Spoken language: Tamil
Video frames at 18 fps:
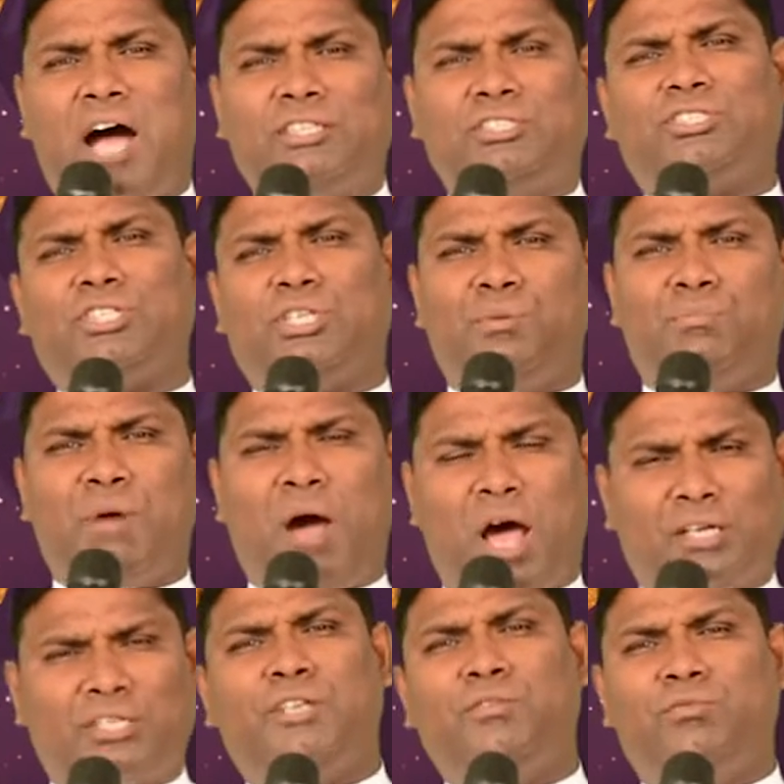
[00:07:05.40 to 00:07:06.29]
ஆற்றலும்
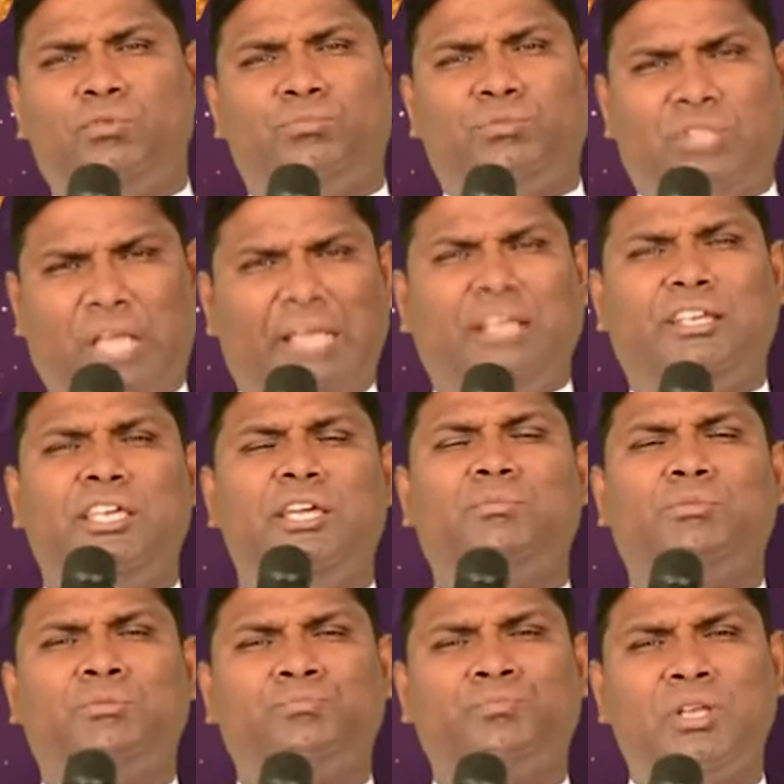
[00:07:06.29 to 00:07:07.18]
அறிவும்
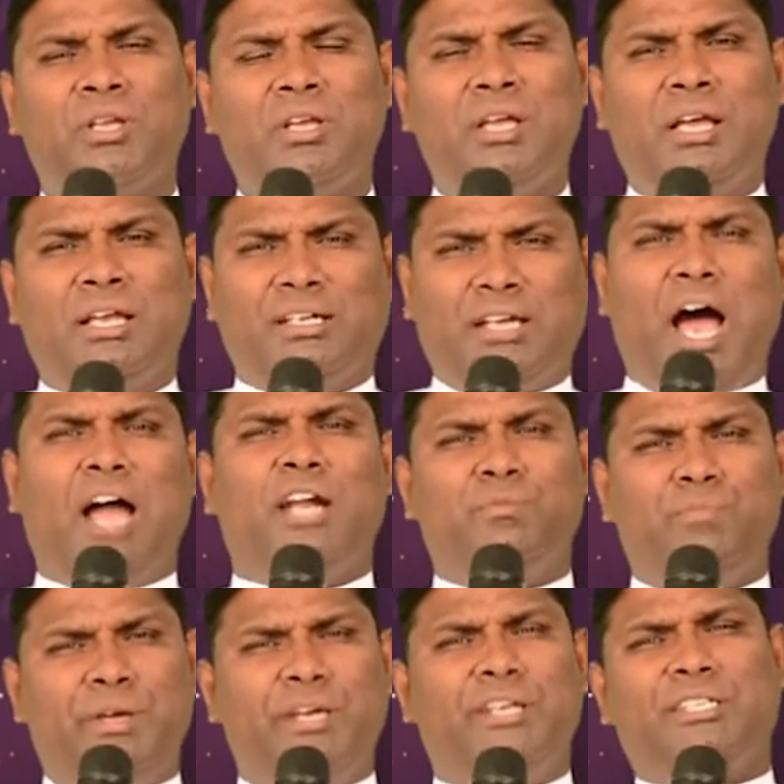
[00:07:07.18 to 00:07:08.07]
தைரியமும்
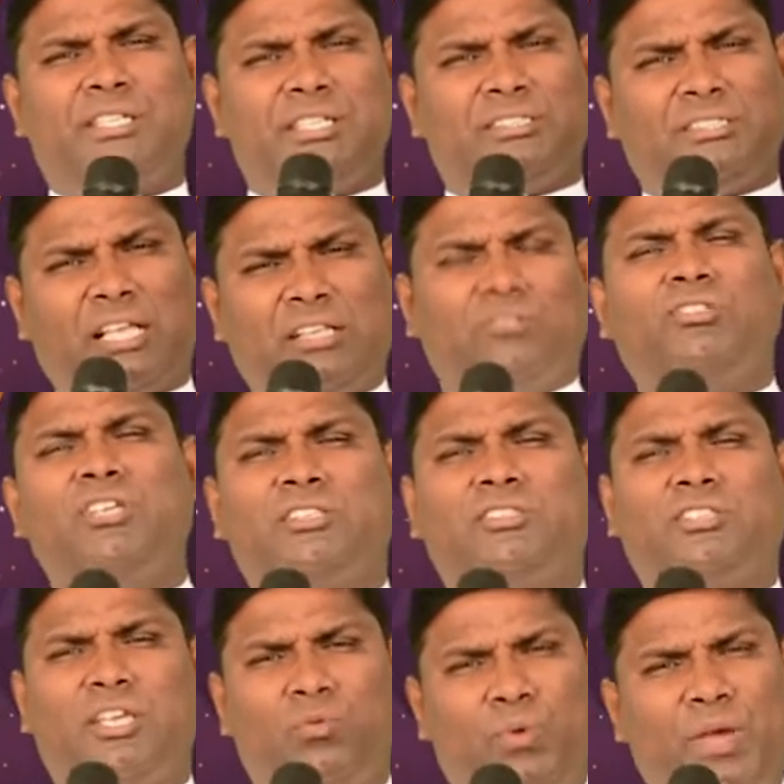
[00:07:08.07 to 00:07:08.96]
நாலு பேருக்கு
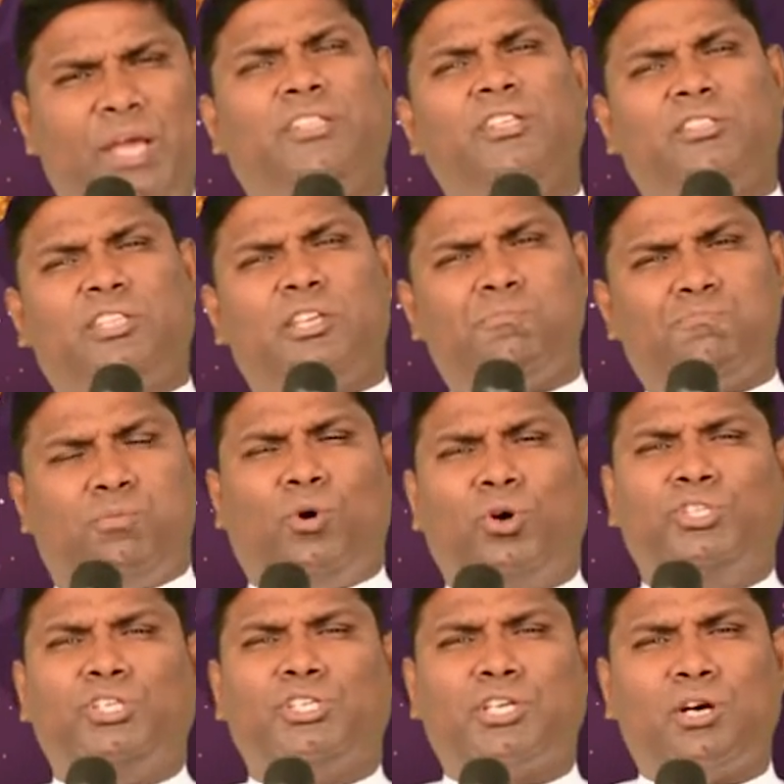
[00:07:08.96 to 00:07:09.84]
சத்தியத்தை வேதத்தை
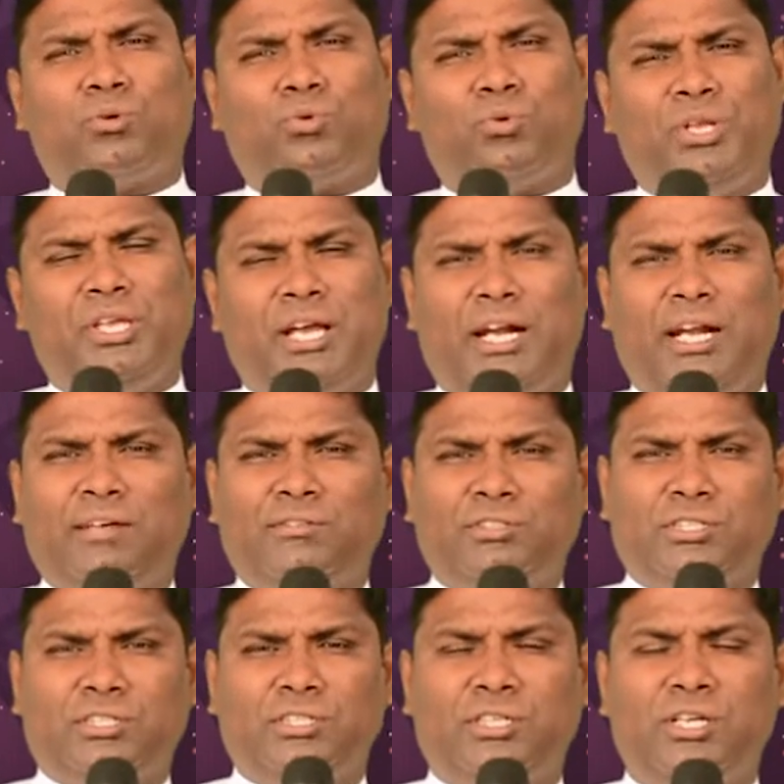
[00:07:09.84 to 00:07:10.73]
போதிக்கக்கூடிய
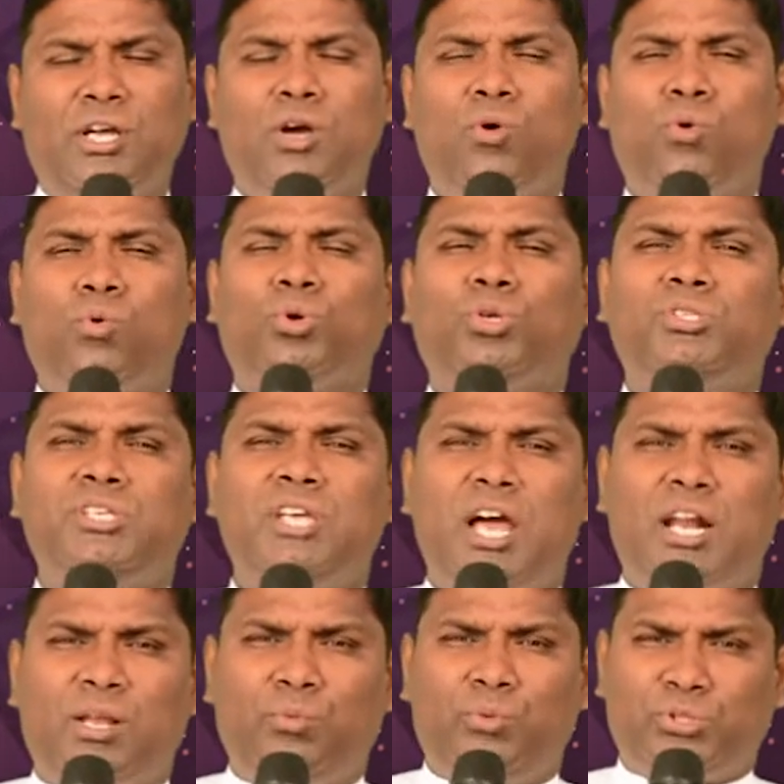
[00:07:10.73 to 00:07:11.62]
அளவுக்கு
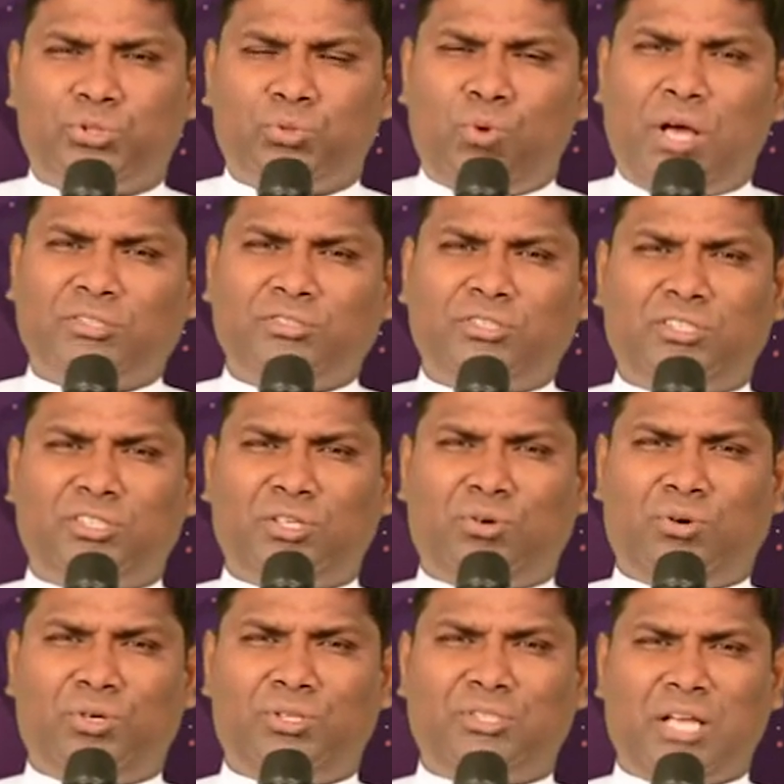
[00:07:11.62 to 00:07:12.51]
உறுதியான விசுவாசத்தை
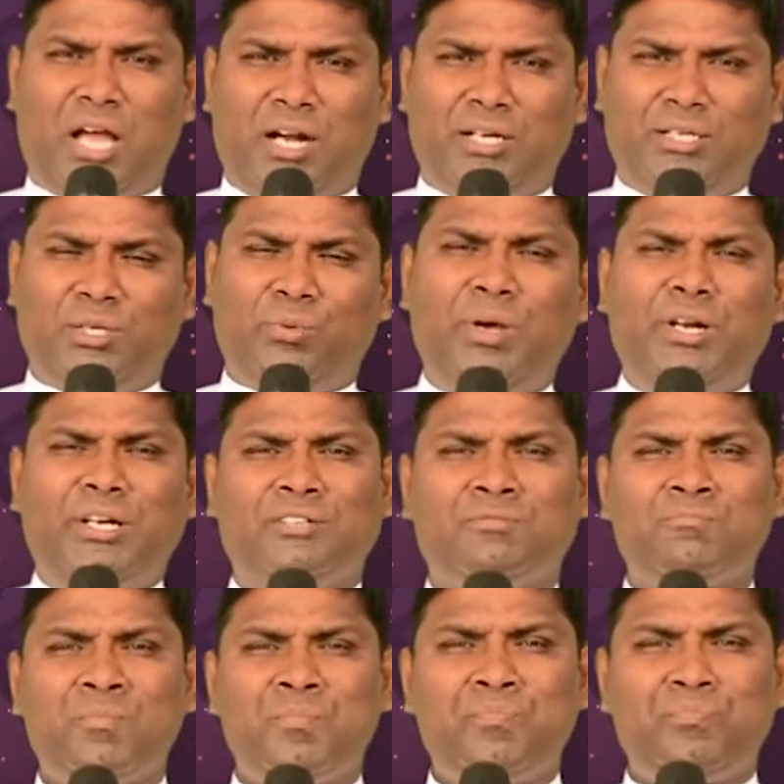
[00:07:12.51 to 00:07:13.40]
கொடுத்த ஆண்டவர்
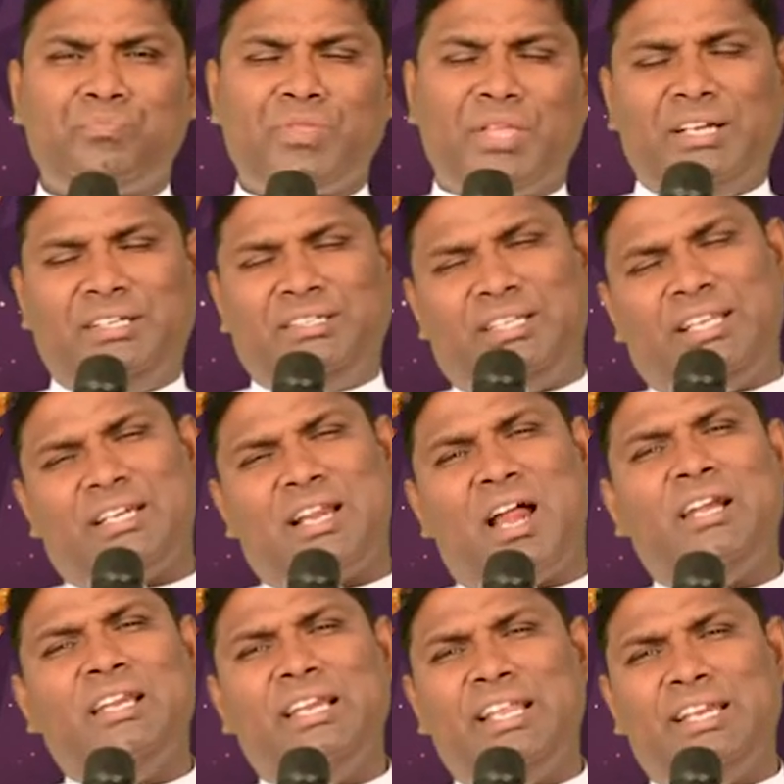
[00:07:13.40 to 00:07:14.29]
இன்றைய
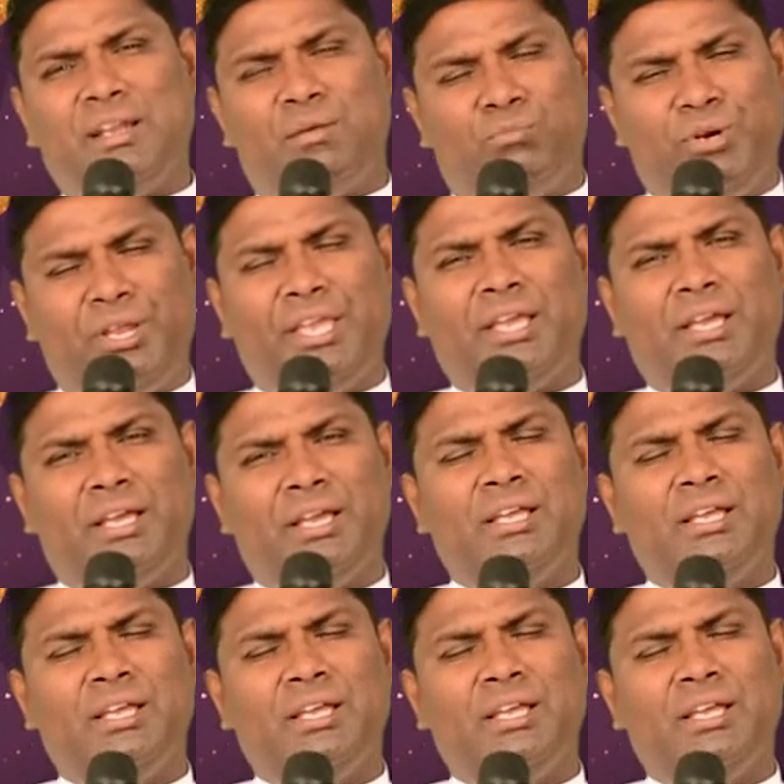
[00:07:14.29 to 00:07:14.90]
நாளிலே நம்முடைய